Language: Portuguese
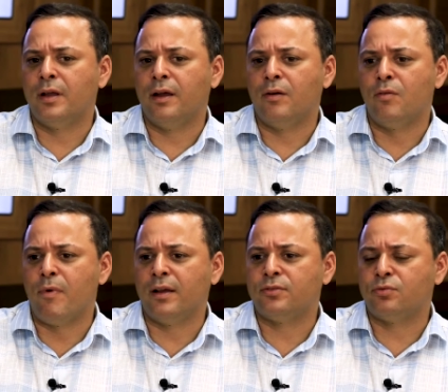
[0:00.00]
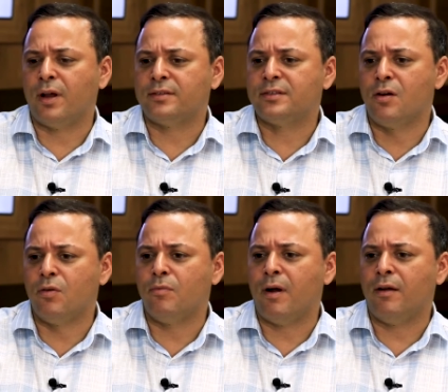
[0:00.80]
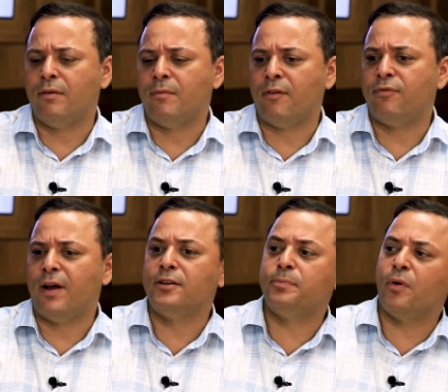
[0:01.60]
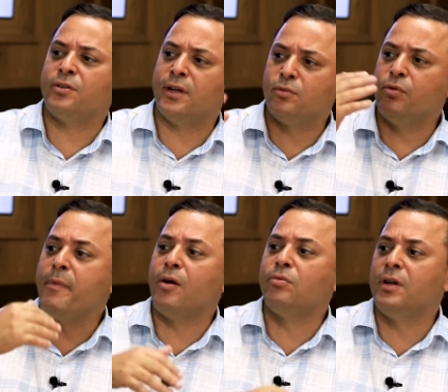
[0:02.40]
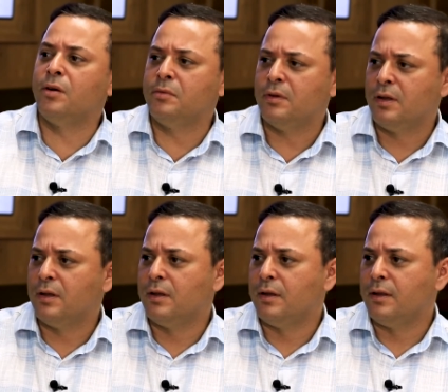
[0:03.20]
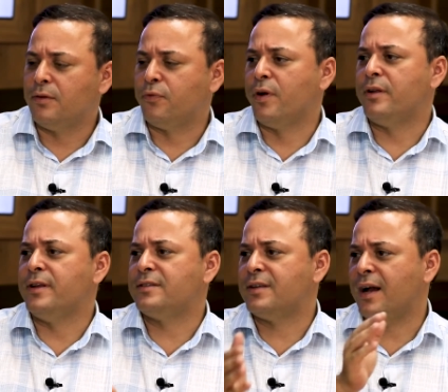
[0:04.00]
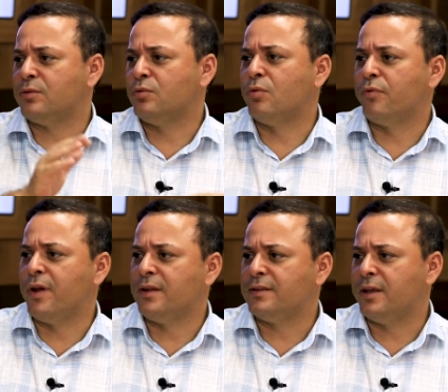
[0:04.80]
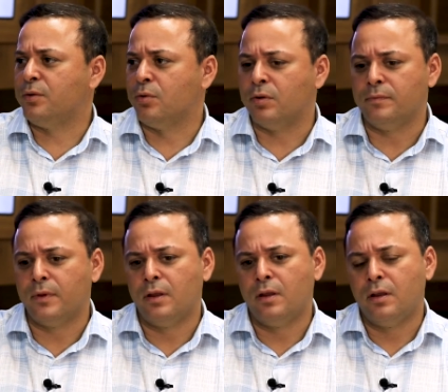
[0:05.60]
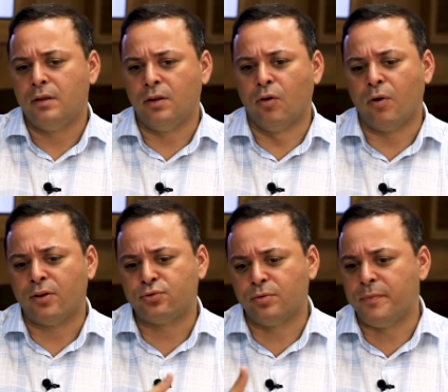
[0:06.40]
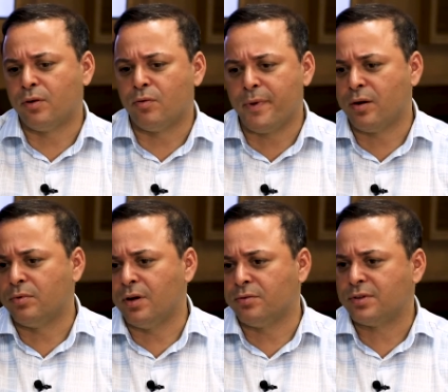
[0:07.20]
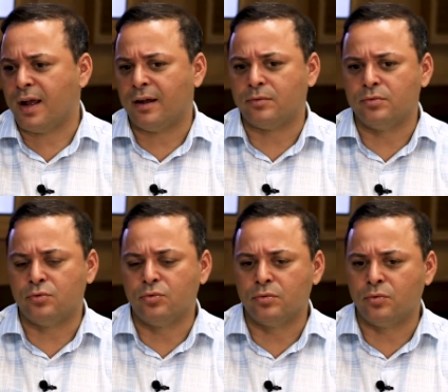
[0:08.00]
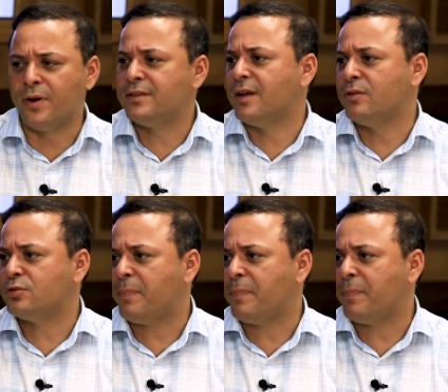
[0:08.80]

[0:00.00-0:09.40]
é, uma situação, uma, uma falha de projeto do mergulhão, que foi iniciado no governo anterior. E eu assumi com o mergulhão já dois anos